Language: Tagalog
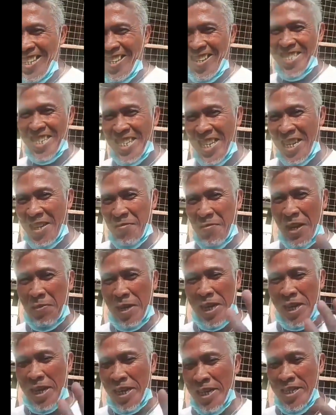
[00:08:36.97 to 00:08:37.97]
oh, sige na,
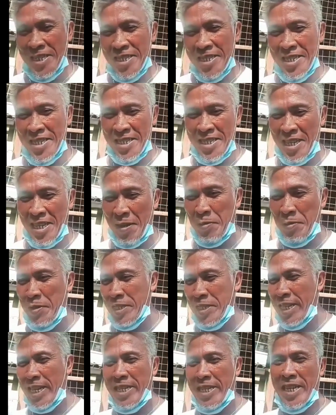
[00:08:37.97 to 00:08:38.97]
bye-bye. Happy birthday,
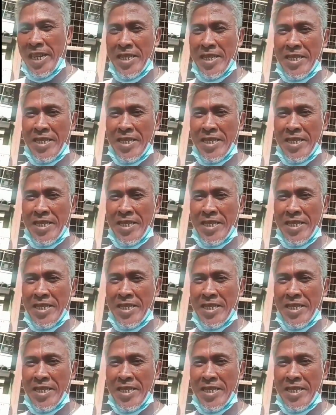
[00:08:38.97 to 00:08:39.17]
Elias.